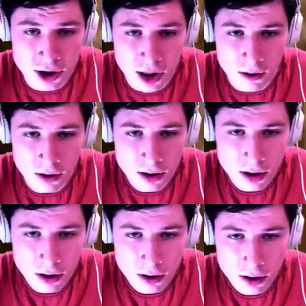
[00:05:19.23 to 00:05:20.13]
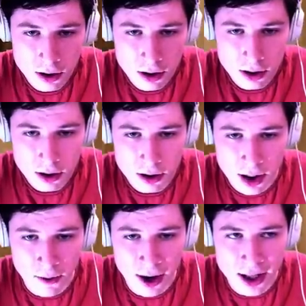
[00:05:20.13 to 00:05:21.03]
выиграю сейчас, блин.
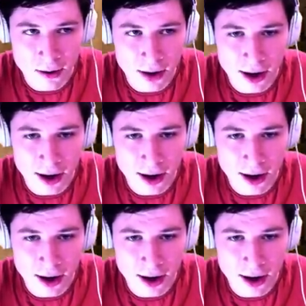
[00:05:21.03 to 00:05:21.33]
Давай, честно. давай.